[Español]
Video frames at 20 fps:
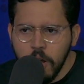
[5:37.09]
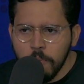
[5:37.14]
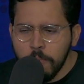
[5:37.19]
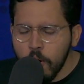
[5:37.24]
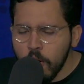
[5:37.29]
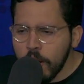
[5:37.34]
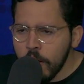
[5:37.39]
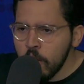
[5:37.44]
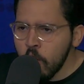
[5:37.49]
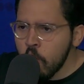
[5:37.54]

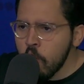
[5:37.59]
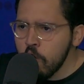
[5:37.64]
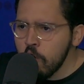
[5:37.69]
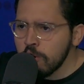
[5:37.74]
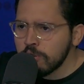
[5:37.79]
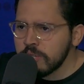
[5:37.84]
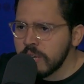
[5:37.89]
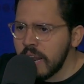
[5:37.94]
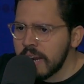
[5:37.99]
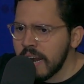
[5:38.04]
Porque no
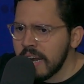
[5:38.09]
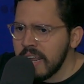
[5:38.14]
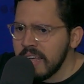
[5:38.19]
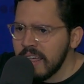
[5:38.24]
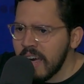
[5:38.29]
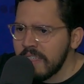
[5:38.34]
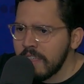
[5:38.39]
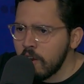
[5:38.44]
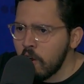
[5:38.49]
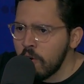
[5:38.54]
conocen la
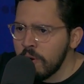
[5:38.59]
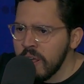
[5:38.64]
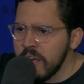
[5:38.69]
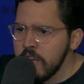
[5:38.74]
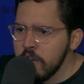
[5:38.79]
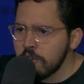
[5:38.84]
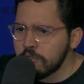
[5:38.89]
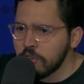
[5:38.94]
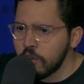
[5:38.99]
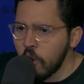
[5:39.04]
realidad de los
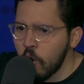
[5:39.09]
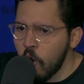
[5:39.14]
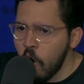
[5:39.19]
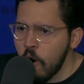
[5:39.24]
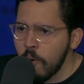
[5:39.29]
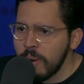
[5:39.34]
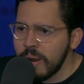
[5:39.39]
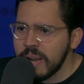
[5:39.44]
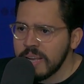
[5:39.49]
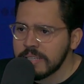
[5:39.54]
niños y los
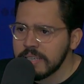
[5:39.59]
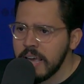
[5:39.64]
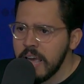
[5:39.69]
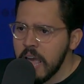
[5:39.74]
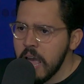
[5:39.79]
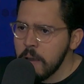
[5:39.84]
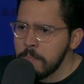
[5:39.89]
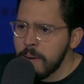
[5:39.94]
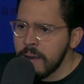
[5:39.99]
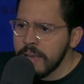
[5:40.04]
jóvenes
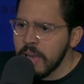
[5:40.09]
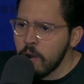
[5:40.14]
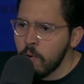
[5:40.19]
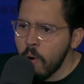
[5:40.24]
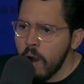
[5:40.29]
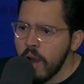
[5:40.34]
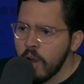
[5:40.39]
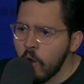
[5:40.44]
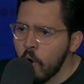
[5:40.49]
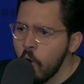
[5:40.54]
en
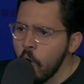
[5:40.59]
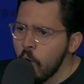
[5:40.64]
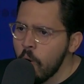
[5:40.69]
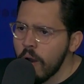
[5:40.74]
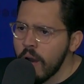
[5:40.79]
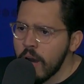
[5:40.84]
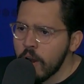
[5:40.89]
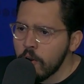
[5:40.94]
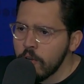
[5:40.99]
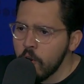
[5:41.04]
Vallejuelo o
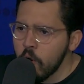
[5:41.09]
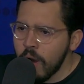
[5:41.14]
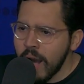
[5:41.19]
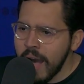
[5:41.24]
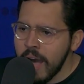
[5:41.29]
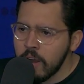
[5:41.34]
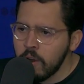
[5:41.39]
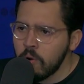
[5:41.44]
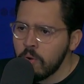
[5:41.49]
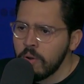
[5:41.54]
en Arroyo
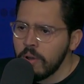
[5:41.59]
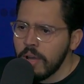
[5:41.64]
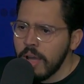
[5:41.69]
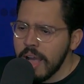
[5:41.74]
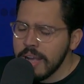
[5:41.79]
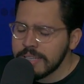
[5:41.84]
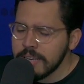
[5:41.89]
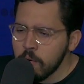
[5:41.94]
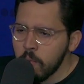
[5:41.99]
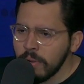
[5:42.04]
Cano,
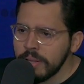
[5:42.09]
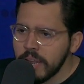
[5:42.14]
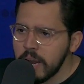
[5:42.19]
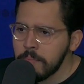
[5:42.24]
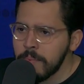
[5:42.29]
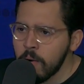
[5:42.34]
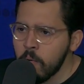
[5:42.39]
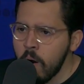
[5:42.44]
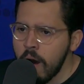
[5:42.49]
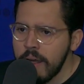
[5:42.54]
en San Juan de la
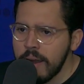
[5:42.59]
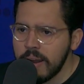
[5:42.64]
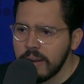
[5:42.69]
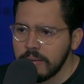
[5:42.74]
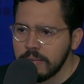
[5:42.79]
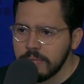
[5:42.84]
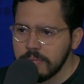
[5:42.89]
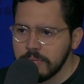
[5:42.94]
Maguana